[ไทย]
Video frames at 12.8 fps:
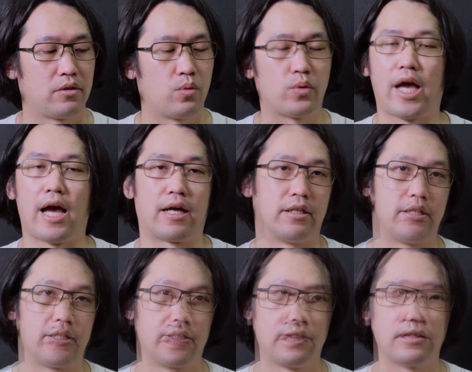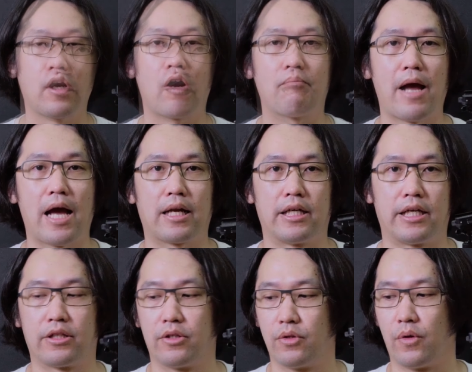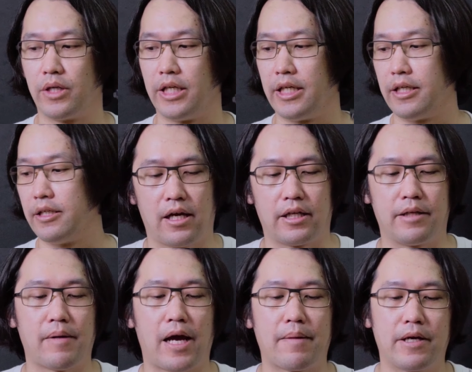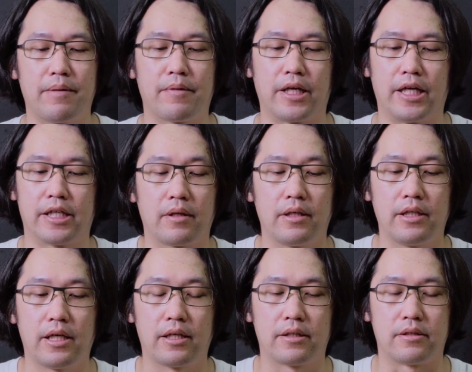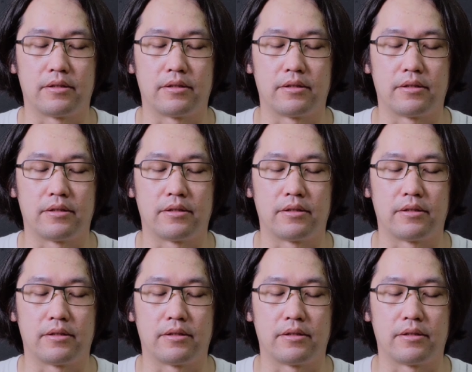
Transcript: ทุกอย่างเลยชอบมากเลยตัวนี้อธิบายเพิ่มอย่างนี้เรื่อง